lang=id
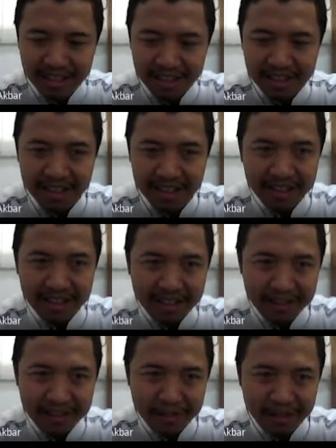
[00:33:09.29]
Hanya satu
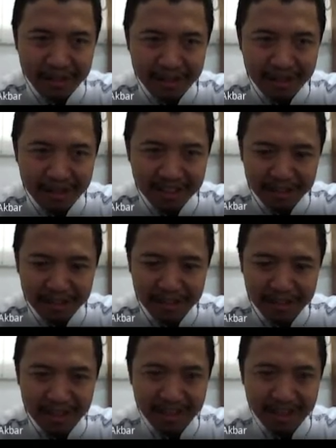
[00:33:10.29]
semua berarti sum
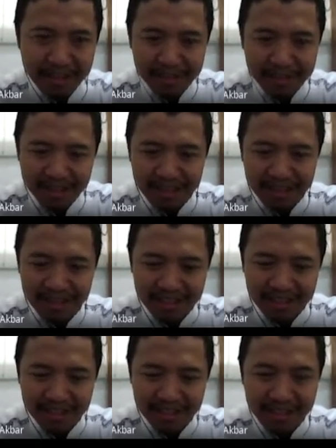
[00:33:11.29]
dari misalnya
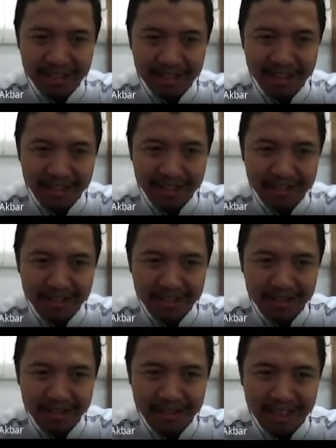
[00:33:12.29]
0, 1,
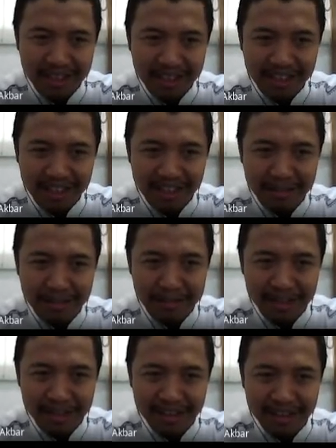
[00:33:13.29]
2, 3,
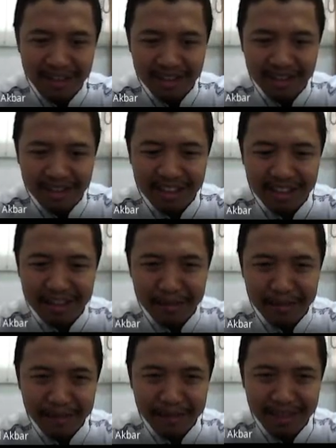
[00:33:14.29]
4,
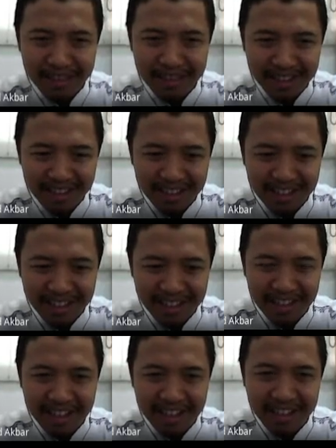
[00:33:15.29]
5 berarti
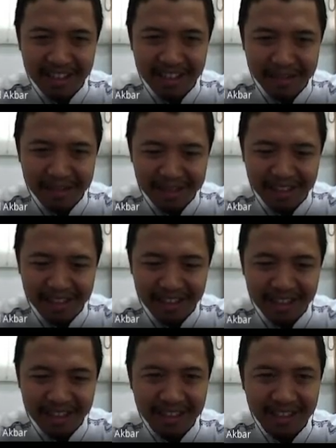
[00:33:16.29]
nilainya 0 misalnya.
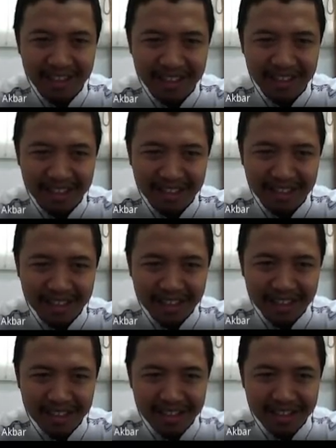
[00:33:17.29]

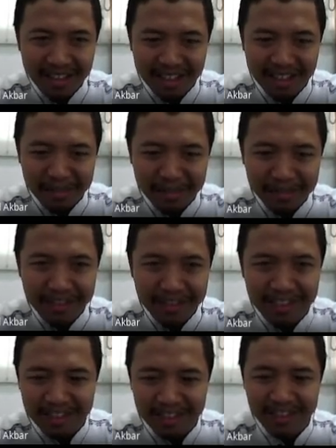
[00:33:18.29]
6,
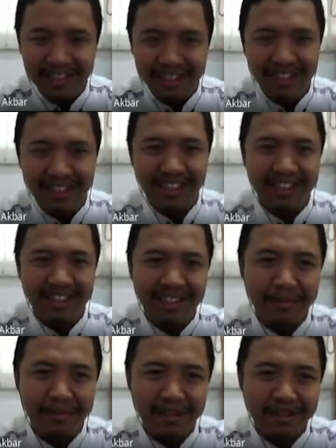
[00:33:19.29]
7. Nah ini
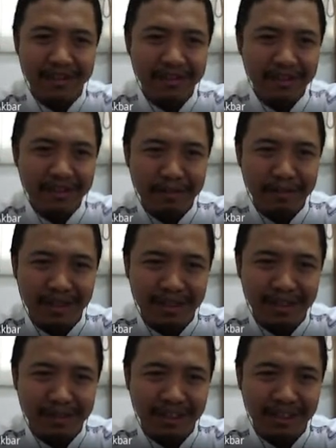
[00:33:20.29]
sum of min
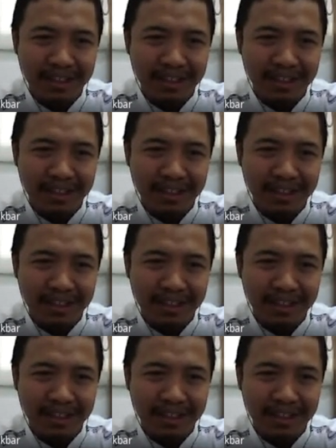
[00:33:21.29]
termnya.